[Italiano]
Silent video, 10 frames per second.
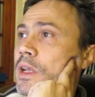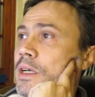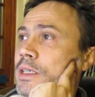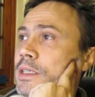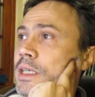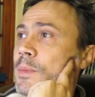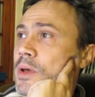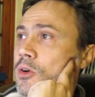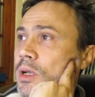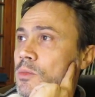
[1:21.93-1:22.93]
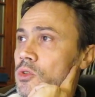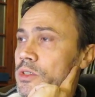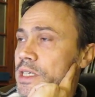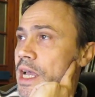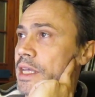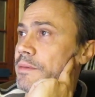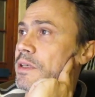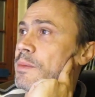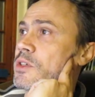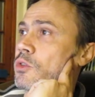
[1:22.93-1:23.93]
eh, la parola bonsai,
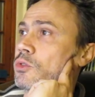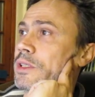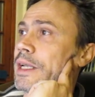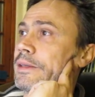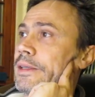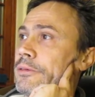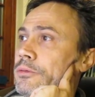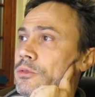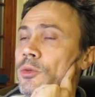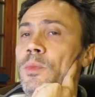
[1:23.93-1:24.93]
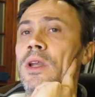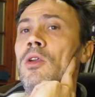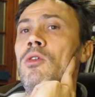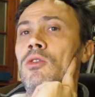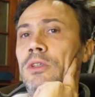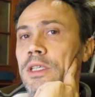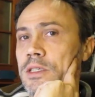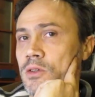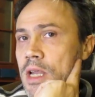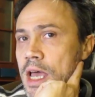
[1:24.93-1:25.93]
che mi sono trattenuto per non
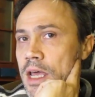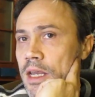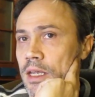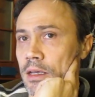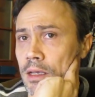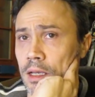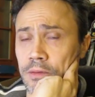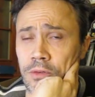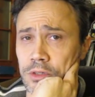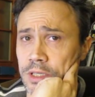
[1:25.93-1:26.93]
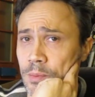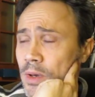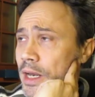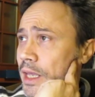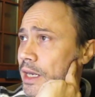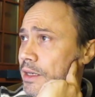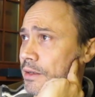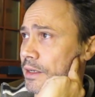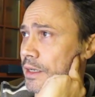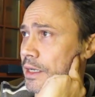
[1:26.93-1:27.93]
condizionare i vostri pareri
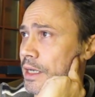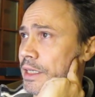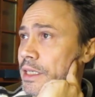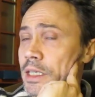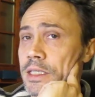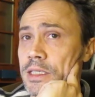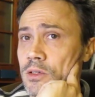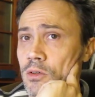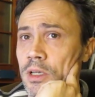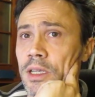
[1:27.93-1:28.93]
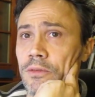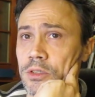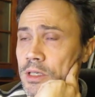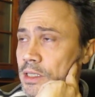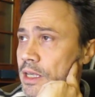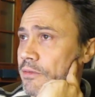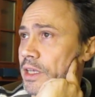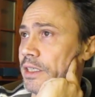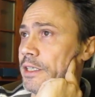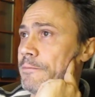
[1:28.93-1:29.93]
all'inizio e nei vostri
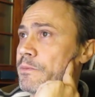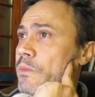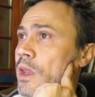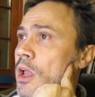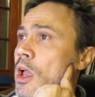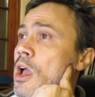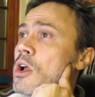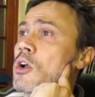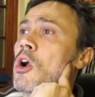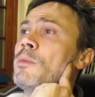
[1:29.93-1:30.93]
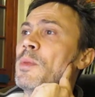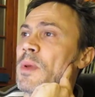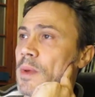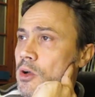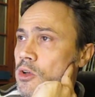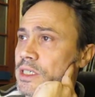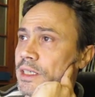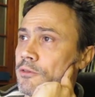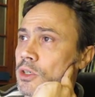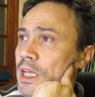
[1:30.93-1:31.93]
interventi. Come prima cosa
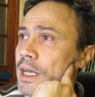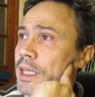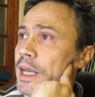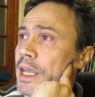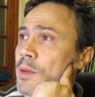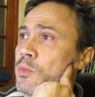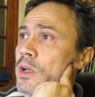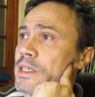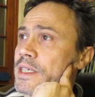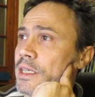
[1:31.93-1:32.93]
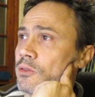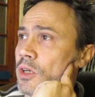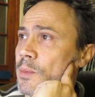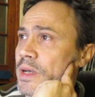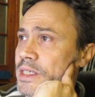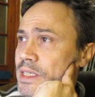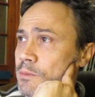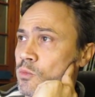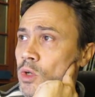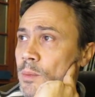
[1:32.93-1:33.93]
devo chiarire che pur essendo una,
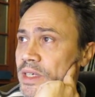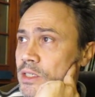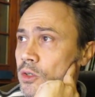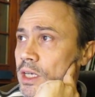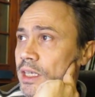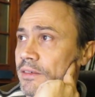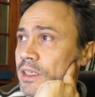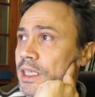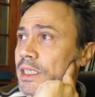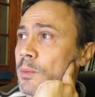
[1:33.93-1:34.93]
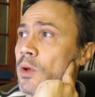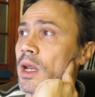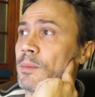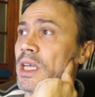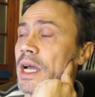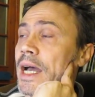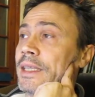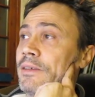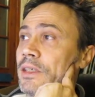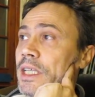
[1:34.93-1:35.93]
pas- una passione che è diventata poi la mia
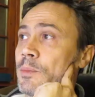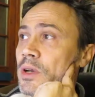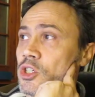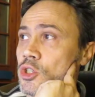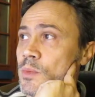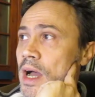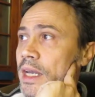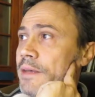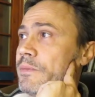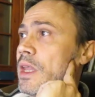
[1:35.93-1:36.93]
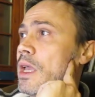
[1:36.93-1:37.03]
attività principale,